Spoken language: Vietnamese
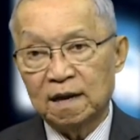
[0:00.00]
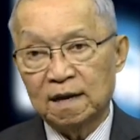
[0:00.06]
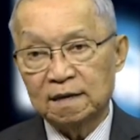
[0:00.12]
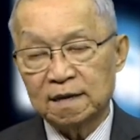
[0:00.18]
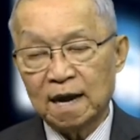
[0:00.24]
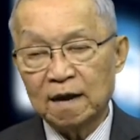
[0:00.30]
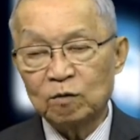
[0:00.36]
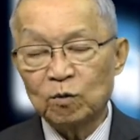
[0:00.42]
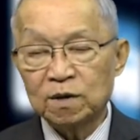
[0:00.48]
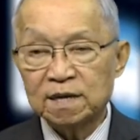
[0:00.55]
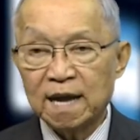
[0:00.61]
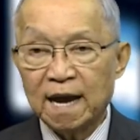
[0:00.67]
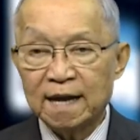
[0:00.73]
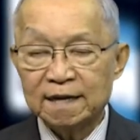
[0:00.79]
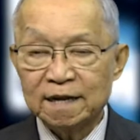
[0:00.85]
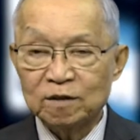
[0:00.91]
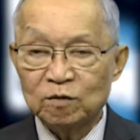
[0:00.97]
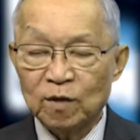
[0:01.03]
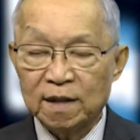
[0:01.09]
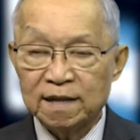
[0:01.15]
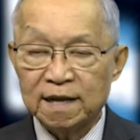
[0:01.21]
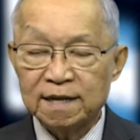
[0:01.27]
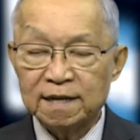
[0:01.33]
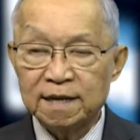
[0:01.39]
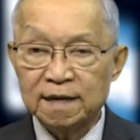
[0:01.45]
các quốc gia trên toàn
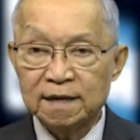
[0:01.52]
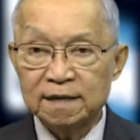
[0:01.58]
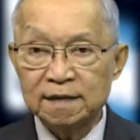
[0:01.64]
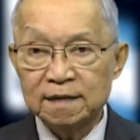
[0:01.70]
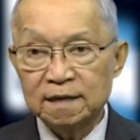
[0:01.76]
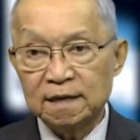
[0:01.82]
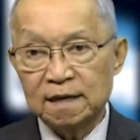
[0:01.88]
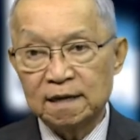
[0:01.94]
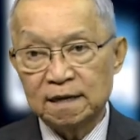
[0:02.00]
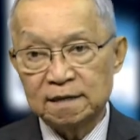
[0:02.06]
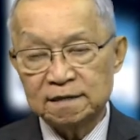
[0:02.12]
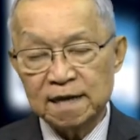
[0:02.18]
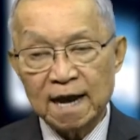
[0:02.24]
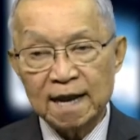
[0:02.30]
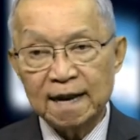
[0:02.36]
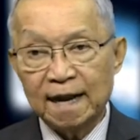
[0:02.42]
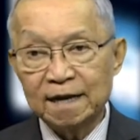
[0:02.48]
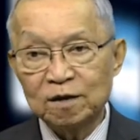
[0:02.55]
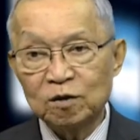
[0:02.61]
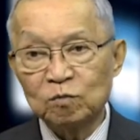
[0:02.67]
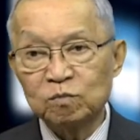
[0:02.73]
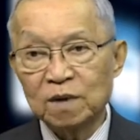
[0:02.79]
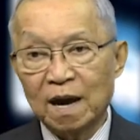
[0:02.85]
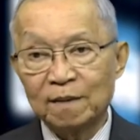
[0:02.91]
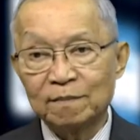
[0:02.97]
thế giới xa lánh
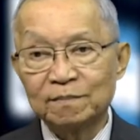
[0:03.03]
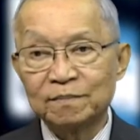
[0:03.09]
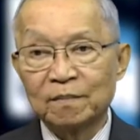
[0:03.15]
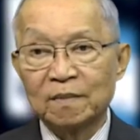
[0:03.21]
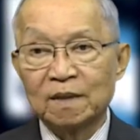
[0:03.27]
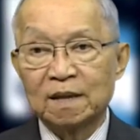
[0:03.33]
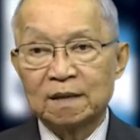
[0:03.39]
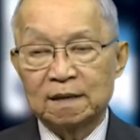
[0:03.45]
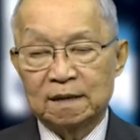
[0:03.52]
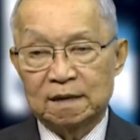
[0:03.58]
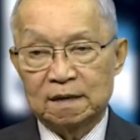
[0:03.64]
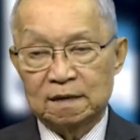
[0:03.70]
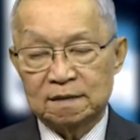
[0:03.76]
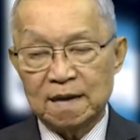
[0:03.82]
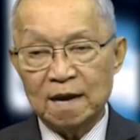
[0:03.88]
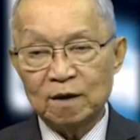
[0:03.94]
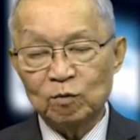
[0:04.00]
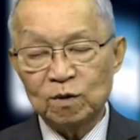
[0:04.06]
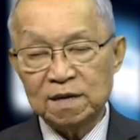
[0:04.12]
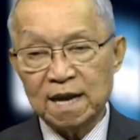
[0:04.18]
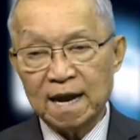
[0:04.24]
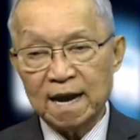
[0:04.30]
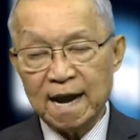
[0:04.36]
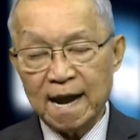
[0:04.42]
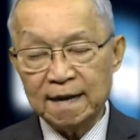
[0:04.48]
Trung Cộng. Các quốc
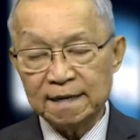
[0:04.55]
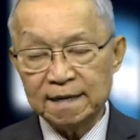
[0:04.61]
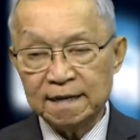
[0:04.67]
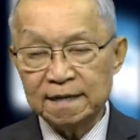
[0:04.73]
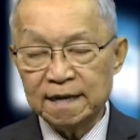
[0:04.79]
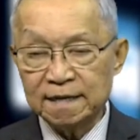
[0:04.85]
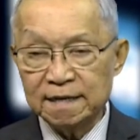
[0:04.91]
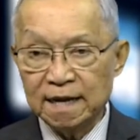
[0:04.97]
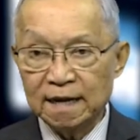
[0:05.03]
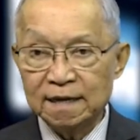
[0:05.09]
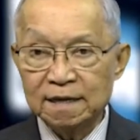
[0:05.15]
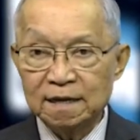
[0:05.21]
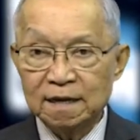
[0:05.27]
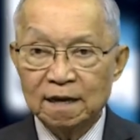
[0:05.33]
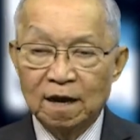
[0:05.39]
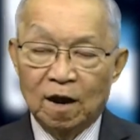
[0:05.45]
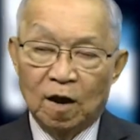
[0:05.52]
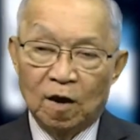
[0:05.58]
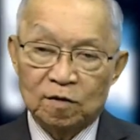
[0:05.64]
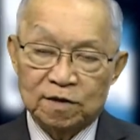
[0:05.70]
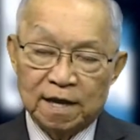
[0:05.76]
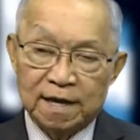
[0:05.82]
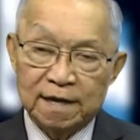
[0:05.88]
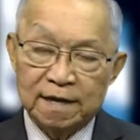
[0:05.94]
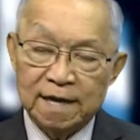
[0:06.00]
gia khác trên thế giới họ
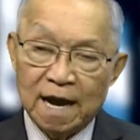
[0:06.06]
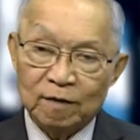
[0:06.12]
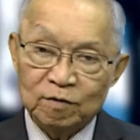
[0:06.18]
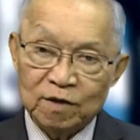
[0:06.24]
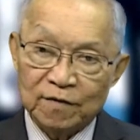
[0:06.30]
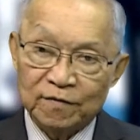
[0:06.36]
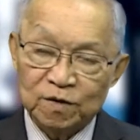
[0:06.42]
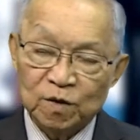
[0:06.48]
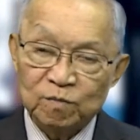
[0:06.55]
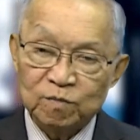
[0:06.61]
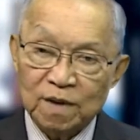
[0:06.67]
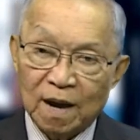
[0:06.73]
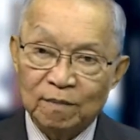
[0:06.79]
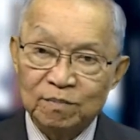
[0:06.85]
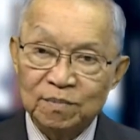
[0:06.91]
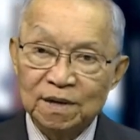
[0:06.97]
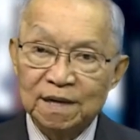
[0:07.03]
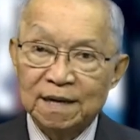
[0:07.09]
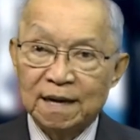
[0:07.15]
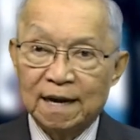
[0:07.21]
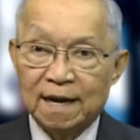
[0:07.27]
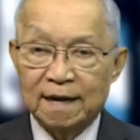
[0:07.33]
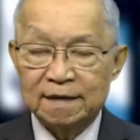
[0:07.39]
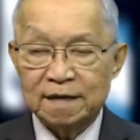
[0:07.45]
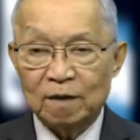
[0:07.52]
chỉ giao thiệp với Trung Cộng
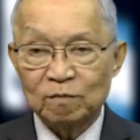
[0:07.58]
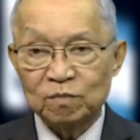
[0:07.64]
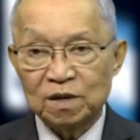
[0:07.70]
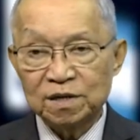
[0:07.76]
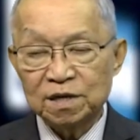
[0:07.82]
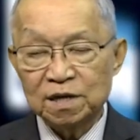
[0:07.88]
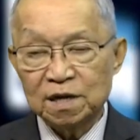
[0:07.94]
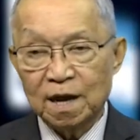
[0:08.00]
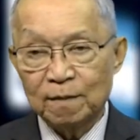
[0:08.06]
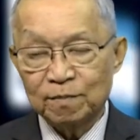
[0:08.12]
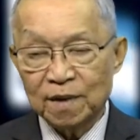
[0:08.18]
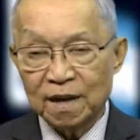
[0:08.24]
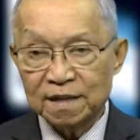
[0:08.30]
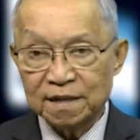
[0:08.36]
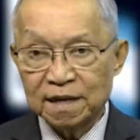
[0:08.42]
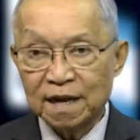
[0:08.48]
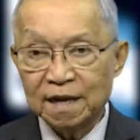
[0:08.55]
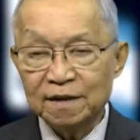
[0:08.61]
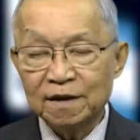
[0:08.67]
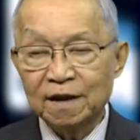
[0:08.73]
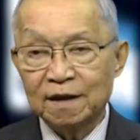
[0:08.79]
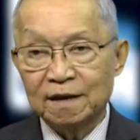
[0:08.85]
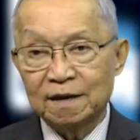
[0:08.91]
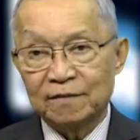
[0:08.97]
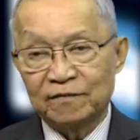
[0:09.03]
trong những trường hợp cần thiết
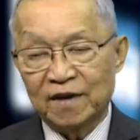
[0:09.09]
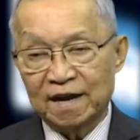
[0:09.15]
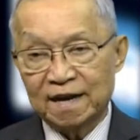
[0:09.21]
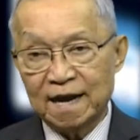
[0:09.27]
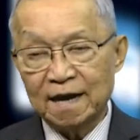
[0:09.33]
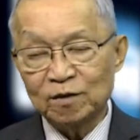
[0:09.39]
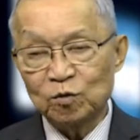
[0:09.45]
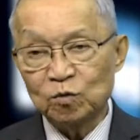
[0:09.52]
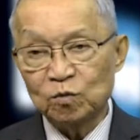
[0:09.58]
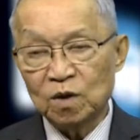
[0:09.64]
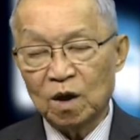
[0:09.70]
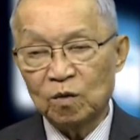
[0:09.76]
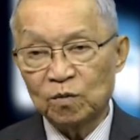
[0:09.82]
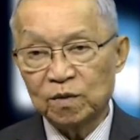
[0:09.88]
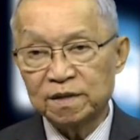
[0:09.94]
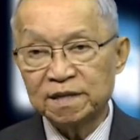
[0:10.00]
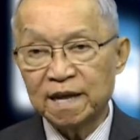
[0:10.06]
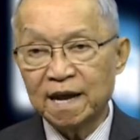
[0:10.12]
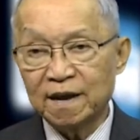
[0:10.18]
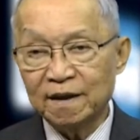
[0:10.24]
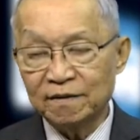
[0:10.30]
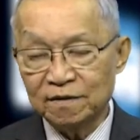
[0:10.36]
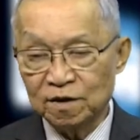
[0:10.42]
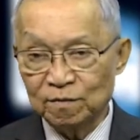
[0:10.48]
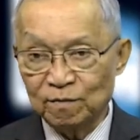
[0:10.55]
về các nhu cầu kinh tế
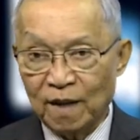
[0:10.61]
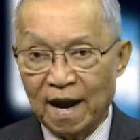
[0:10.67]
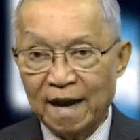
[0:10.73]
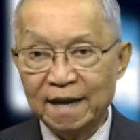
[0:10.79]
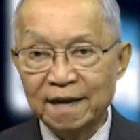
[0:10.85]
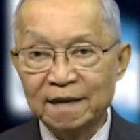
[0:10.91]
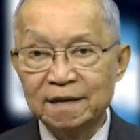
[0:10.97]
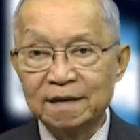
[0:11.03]
thương mại,